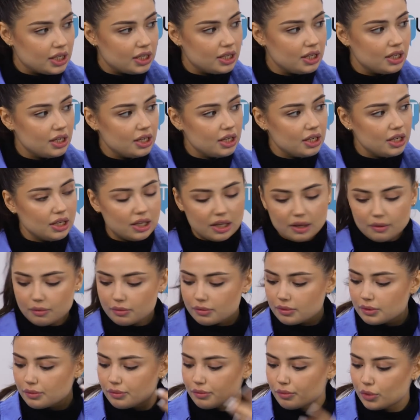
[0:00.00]
И
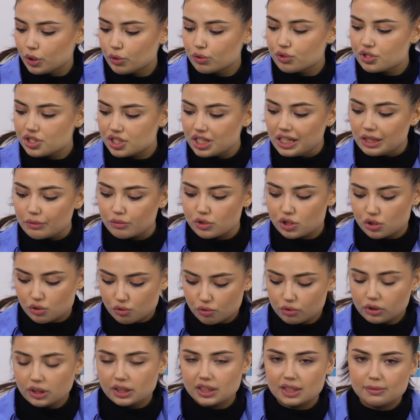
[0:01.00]
мы усилим
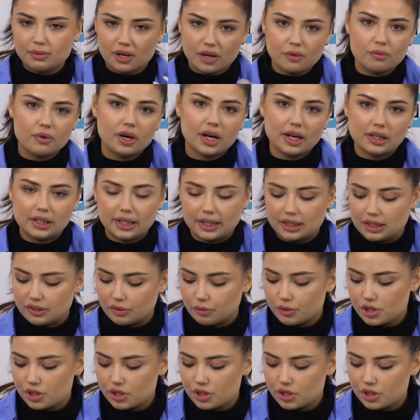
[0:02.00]
скулы и добавим хайлайтер.